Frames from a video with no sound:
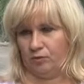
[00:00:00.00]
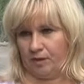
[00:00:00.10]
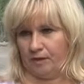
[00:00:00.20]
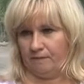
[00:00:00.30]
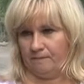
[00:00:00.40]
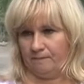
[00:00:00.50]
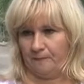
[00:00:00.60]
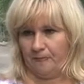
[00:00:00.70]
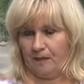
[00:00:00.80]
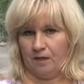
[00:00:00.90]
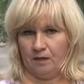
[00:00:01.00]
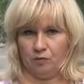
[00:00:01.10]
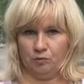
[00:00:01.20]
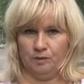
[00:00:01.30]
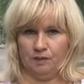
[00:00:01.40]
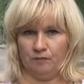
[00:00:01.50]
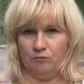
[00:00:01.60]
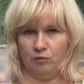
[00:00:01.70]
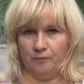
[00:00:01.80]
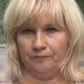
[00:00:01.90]
Горка. Кроме
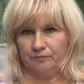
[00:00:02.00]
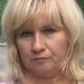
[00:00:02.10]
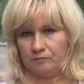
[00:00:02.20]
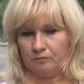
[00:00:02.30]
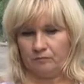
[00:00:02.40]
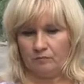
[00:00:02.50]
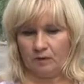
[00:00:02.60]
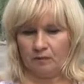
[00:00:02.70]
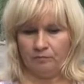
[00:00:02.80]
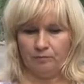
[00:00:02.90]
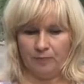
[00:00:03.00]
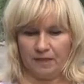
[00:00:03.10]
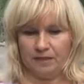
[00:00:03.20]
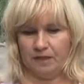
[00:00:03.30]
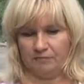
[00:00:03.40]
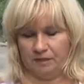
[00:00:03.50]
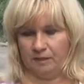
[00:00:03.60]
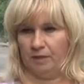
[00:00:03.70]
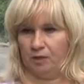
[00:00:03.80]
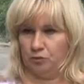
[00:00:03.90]
того, в планах в
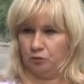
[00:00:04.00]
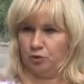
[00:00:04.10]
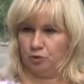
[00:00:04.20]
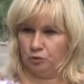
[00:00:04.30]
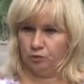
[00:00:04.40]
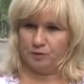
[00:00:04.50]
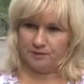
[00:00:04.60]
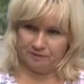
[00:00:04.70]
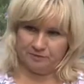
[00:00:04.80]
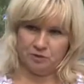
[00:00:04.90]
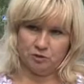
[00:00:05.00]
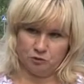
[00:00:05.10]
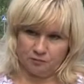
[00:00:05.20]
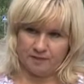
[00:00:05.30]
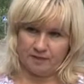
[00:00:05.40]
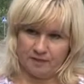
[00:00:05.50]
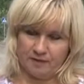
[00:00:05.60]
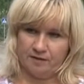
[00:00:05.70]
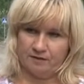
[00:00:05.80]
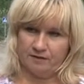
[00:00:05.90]
этом году еще улица
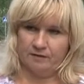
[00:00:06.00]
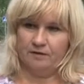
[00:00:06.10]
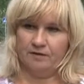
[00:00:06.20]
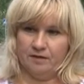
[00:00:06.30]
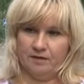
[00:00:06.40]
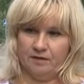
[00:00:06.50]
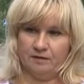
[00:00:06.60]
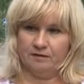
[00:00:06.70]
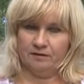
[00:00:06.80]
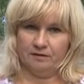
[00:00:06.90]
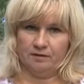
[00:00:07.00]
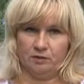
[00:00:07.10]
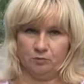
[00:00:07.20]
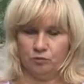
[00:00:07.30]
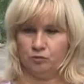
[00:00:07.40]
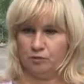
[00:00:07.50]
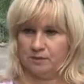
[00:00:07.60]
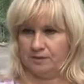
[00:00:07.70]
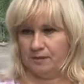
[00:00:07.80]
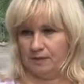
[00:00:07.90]
Фрезиновская и э, ремонт
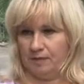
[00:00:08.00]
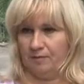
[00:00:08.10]
улицы Карла